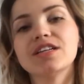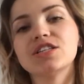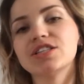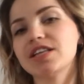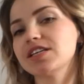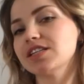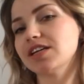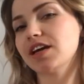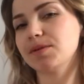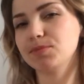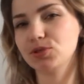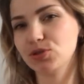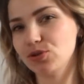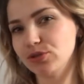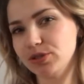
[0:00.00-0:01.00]
Czy da się
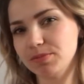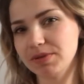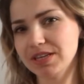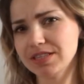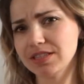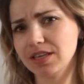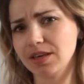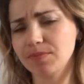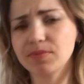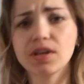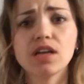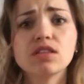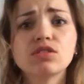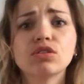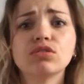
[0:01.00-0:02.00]
karmić do osiemnastki?
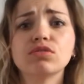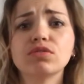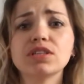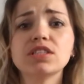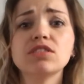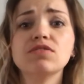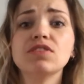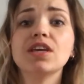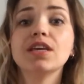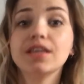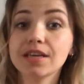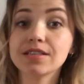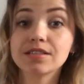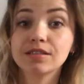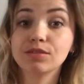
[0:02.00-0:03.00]
Co to właściwie
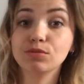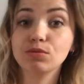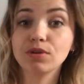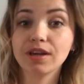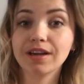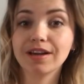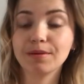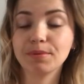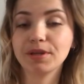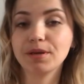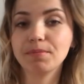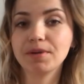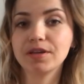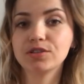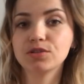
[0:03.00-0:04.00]
jest długie
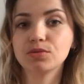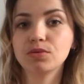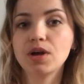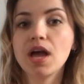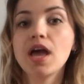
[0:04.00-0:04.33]
karmienie piersią?